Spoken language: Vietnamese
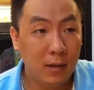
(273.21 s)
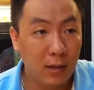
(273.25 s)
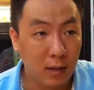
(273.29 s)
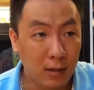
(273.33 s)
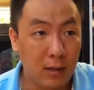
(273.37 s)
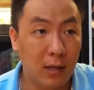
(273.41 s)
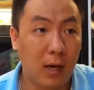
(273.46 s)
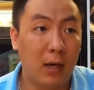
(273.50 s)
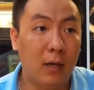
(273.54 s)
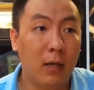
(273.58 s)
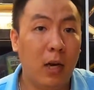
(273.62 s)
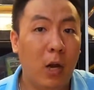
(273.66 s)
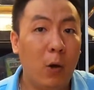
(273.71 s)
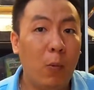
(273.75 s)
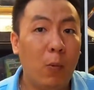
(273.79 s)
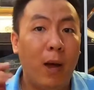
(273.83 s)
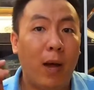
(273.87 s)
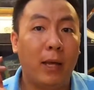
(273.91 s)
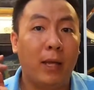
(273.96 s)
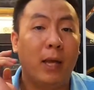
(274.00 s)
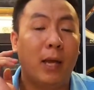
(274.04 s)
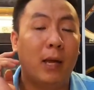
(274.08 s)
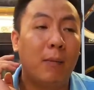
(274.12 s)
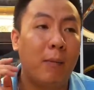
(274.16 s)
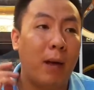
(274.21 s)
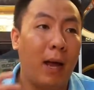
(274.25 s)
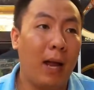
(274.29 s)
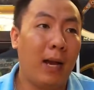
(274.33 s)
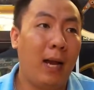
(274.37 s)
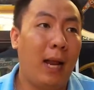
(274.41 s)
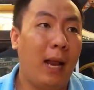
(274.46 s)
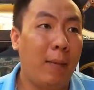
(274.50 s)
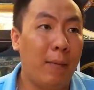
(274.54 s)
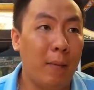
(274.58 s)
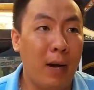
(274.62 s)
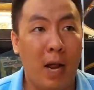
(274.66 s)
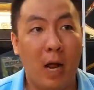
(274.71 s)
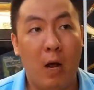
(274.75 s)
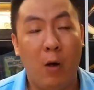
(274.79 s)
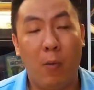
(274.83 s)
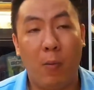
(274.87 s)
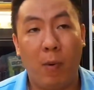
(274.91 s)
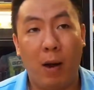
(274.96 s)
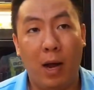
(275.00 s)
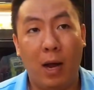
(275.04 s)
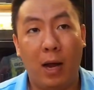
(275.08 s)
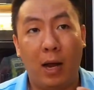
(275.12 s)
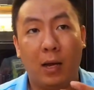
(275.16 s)
Thật sự nếu mà những bạn anh em nào
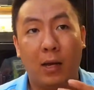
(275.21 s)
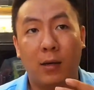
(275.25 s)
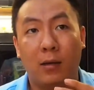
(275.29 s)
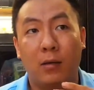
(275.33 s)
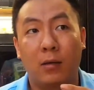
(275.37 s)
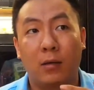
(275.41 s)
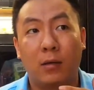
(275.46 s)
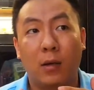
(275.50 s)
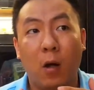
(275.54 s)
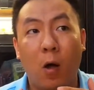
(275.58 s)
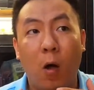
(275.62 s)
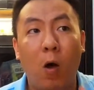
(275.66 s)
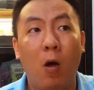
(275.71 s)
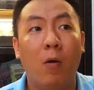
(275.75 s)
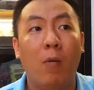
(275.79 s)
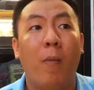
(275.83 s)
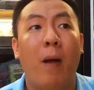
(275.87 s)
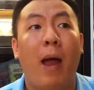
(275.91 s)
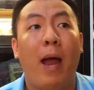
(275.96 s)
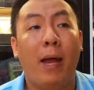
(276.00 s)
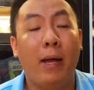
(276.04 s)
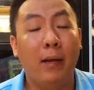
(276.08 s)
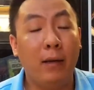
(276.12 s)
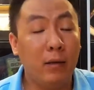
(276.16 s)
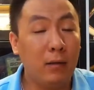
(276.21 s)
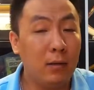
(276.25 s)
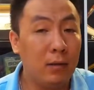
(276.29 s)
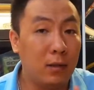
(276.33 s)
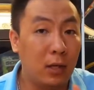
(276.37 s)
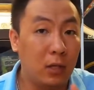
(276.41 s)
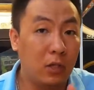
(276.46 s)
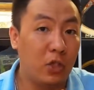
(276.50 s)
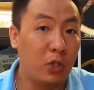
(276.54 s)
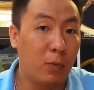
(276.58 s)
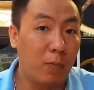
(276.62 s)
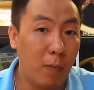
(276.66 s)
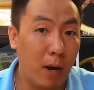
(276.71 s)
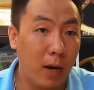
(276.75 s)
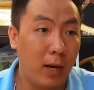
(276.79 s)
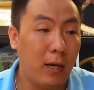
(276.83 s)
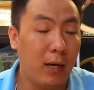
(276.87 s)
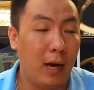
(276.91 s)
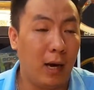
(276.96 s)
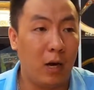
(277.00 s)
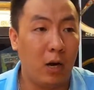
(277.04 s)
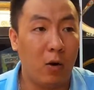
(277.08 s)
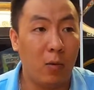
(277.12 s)
mà có bán trên Shopee,